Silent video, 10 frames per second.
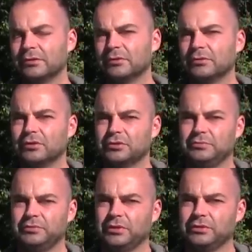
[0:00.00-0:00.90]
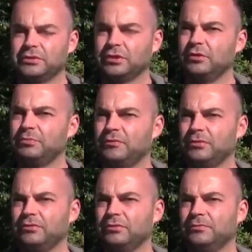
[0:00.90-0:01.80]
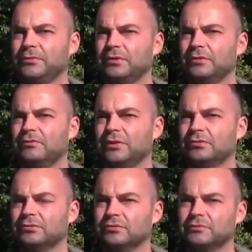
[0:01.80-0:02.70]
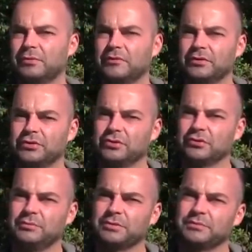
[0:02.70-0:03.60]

no, chociażby też z tego powodu y, warto tu wprowadzić środki